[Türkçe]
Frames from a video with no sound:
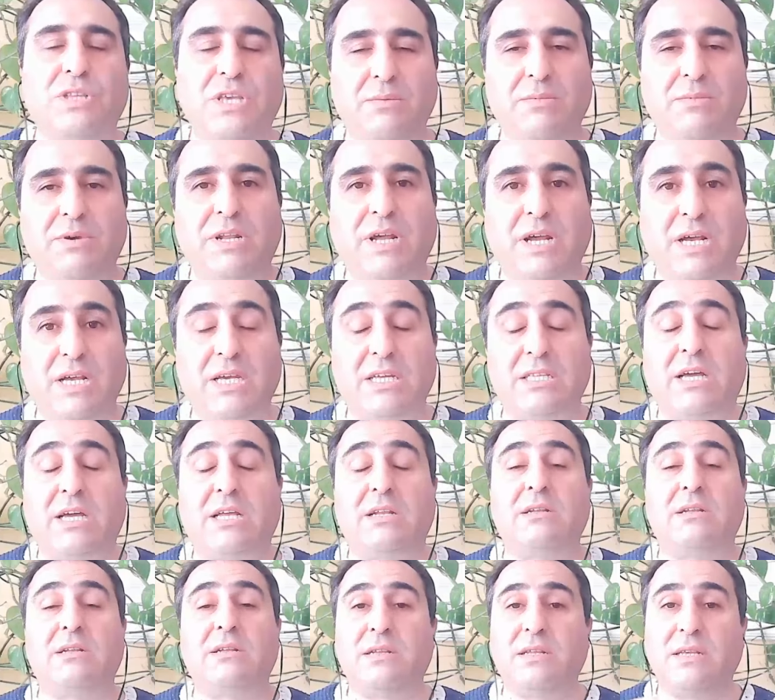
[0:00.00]
diye merak
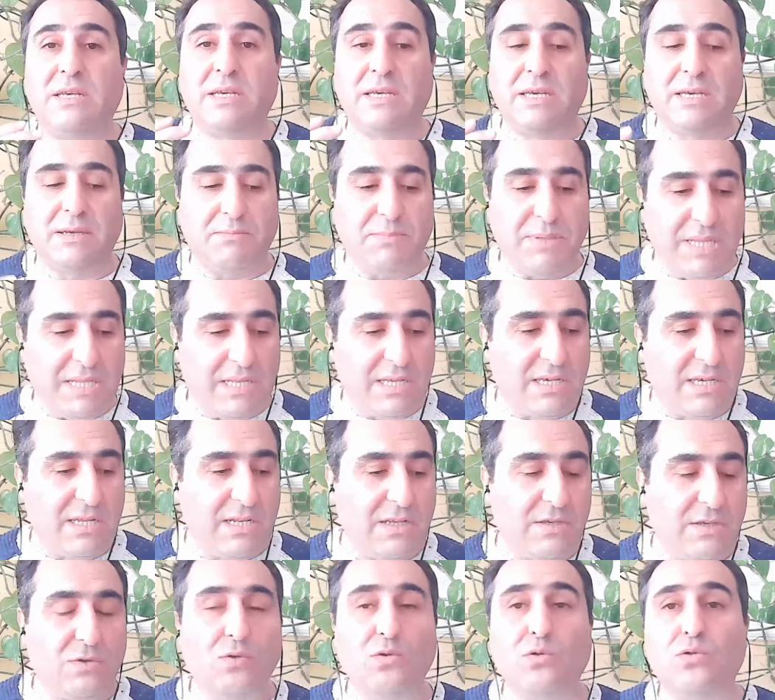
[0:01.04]
eden e,
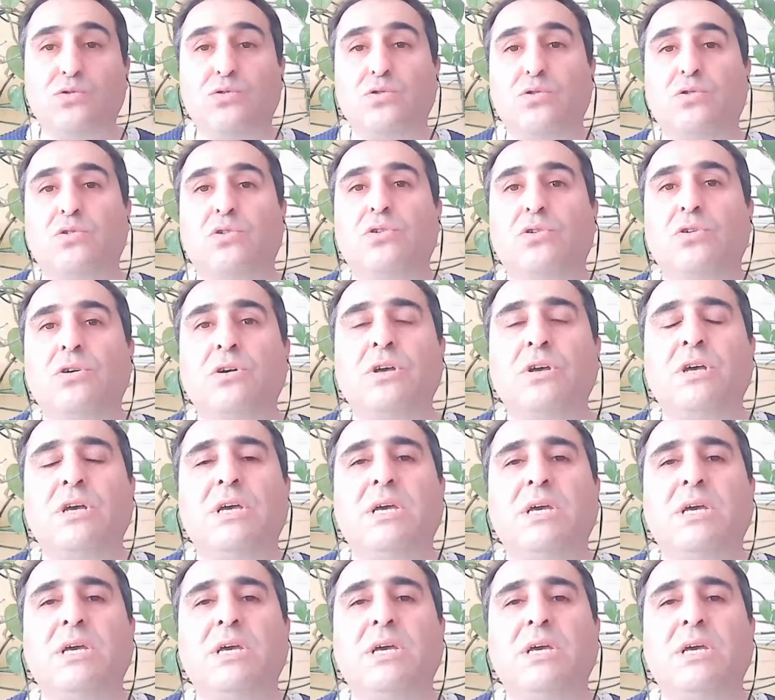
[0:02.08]
bilgili, kültürlü